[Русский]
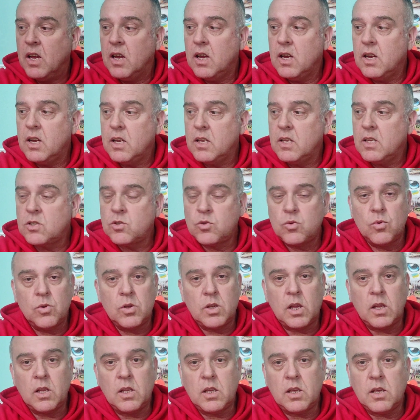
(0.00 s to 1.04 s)
э,
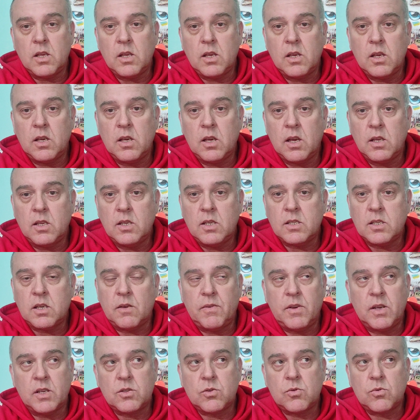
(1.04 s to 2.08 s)
несут анти,
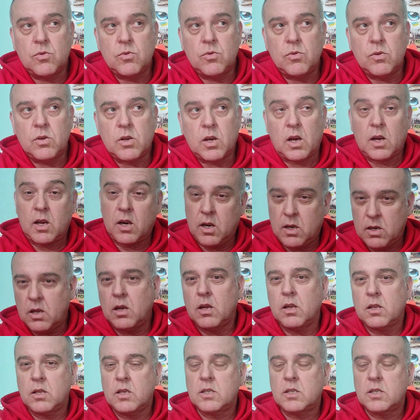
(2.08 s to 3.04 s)
антисоветскую, как, а,